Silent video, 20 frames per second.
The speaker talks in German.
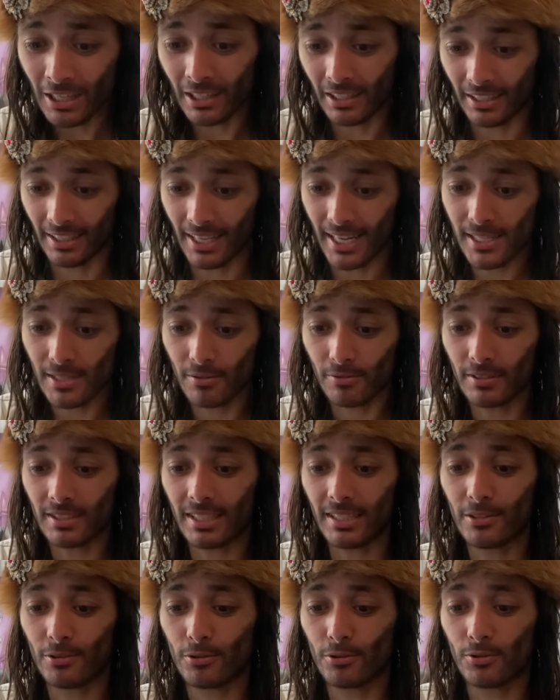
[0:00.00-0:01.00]
Lasst uns
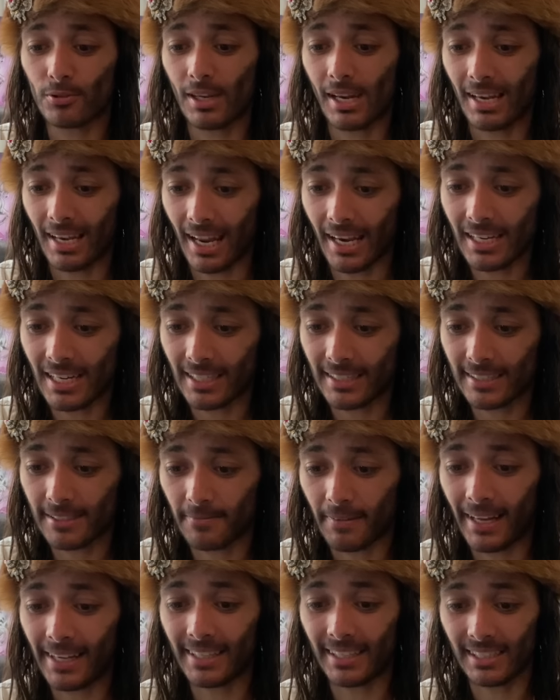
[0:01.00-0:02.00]
also zu den
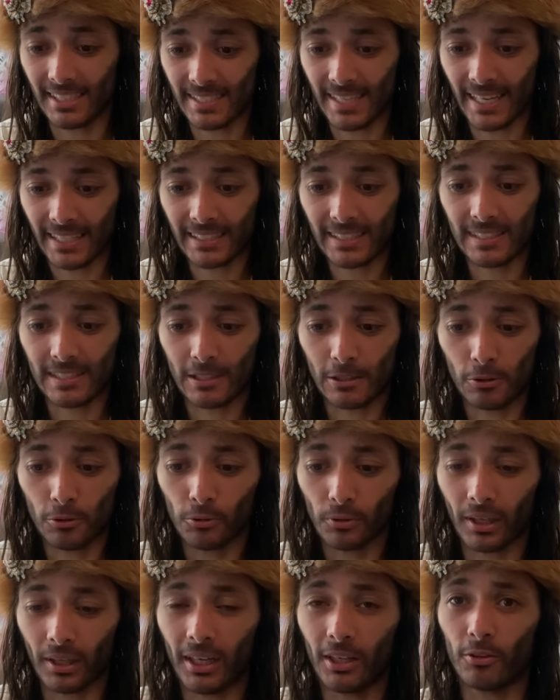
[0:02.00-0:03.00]
Landtagswahlen in Sachsen,
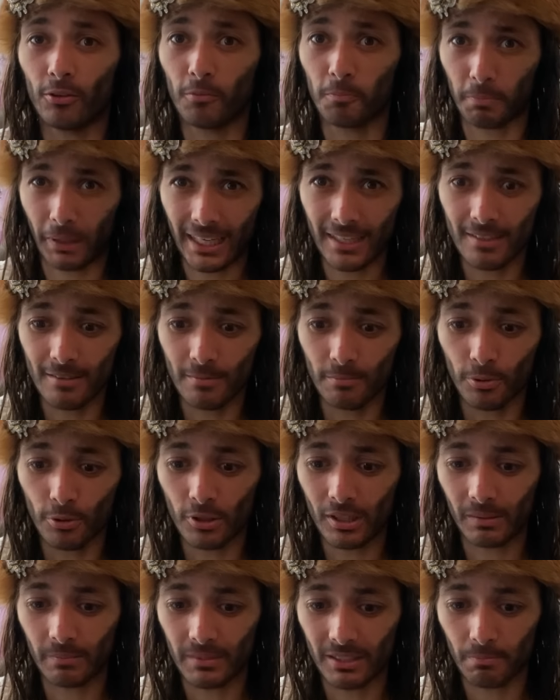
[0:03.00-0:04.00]
Thüringen und
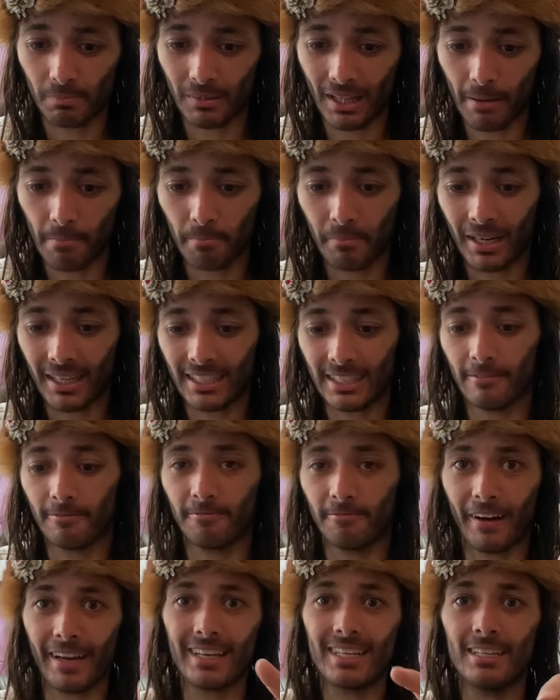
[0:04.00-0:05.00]
Brandenburg im September die
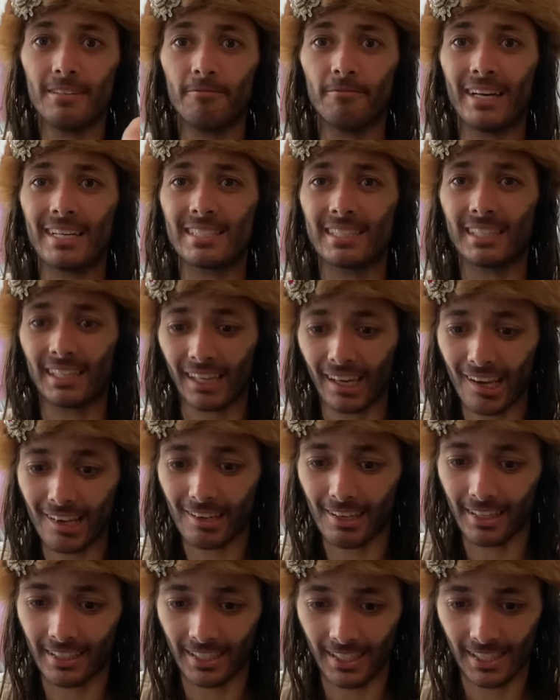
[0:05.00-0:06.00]
Warnhinweise
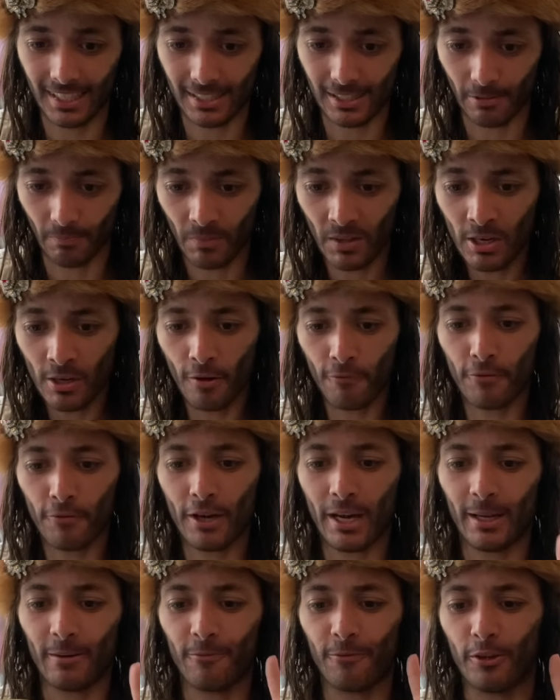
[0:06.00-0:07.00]
richtig lesen,
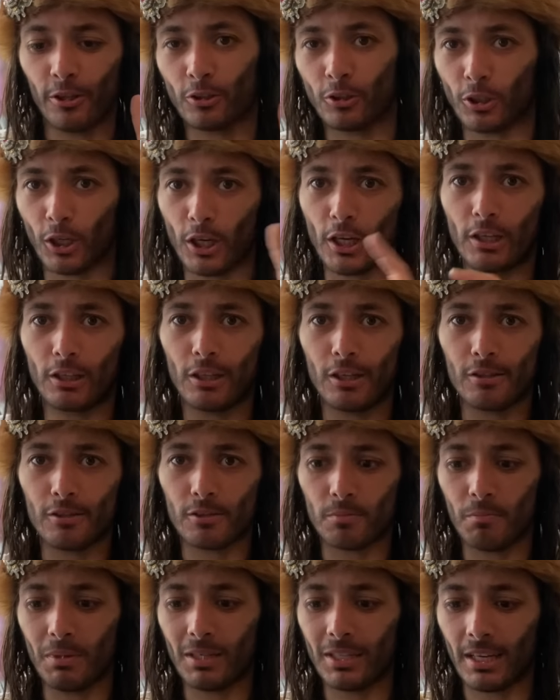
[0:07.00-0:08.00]
für ein
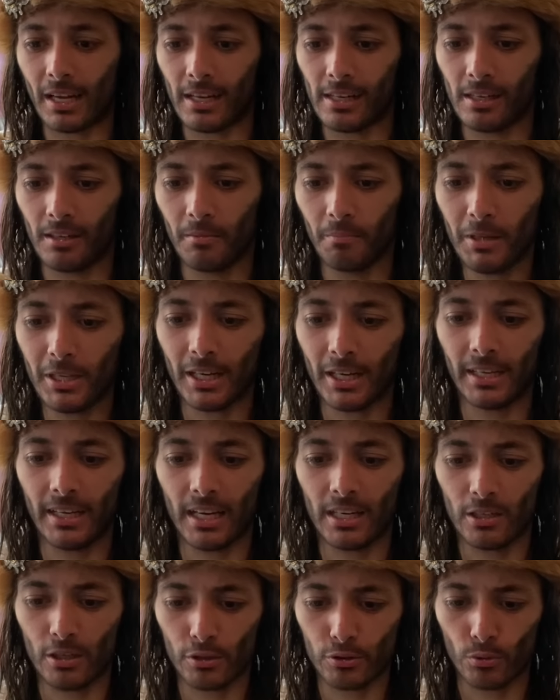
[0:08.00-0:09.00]
verträgliches Mite äh,
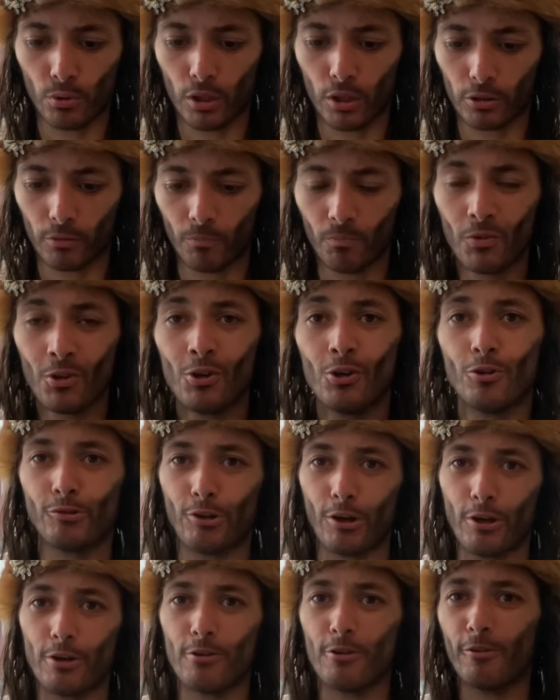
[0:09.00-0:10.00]
Miteinander sorgen,
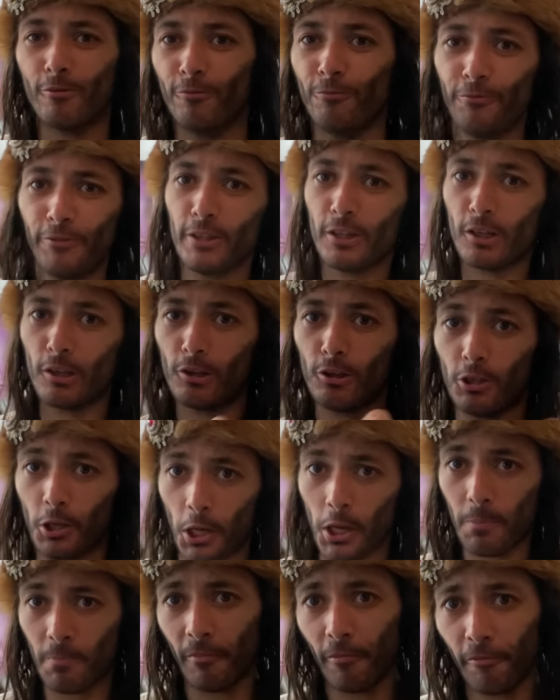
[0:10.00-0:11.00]
denn wir
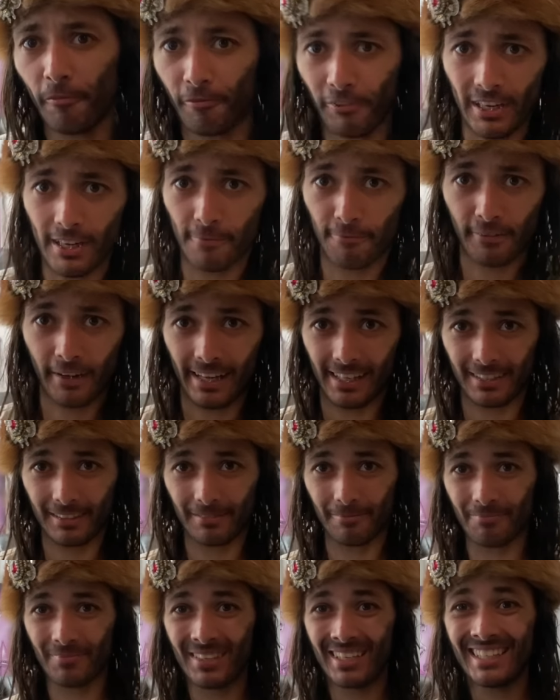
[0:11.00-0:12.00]
lieben Vielfalt.
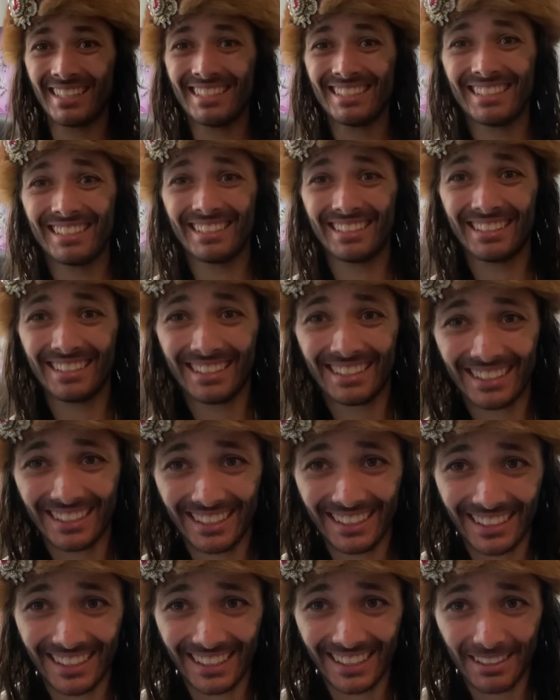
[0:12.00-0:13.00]

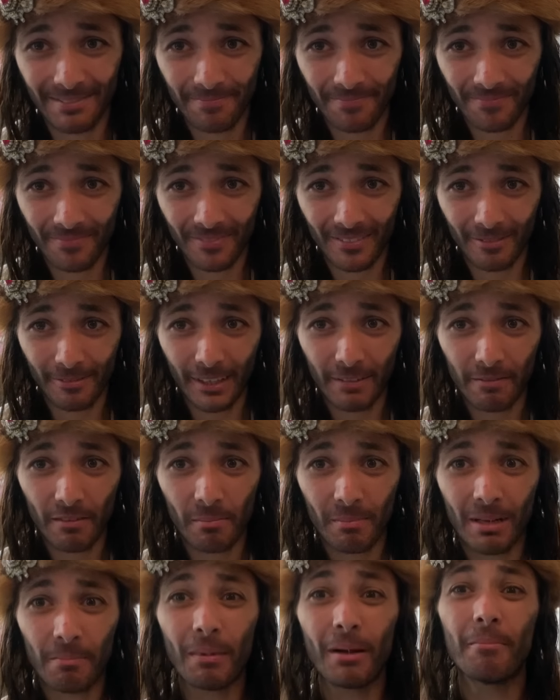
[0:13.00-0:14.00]
Edeka, fangen wir
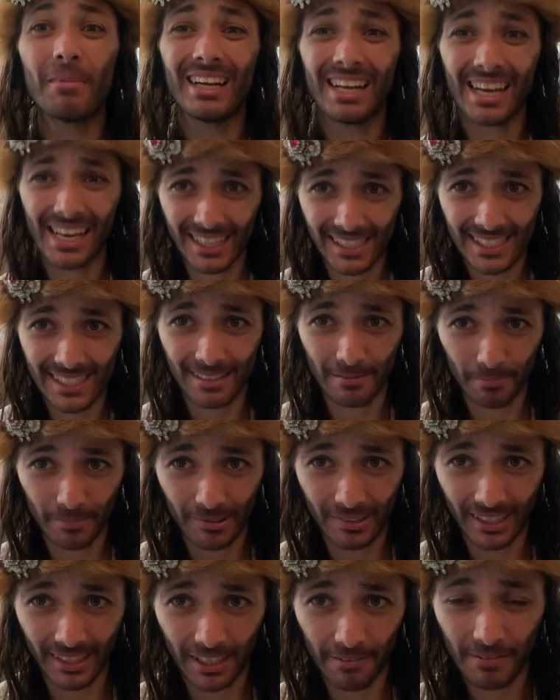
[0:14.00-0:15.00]
mal beim letzten
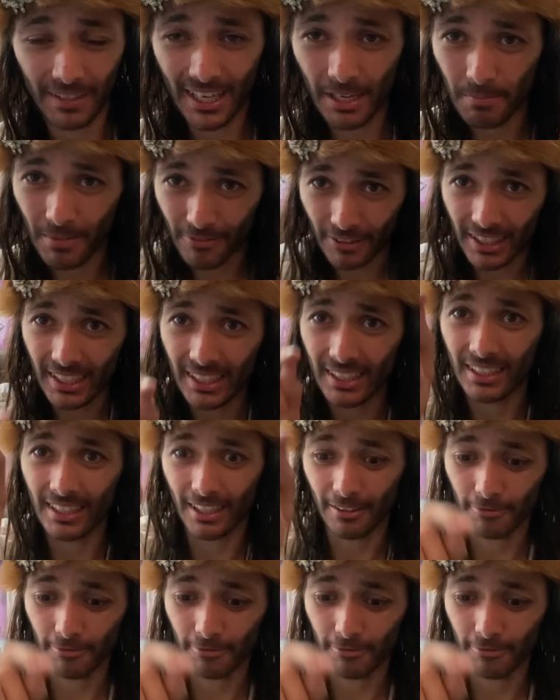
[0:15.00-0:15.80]
Punkt an. Wir gehen mal von hinten nach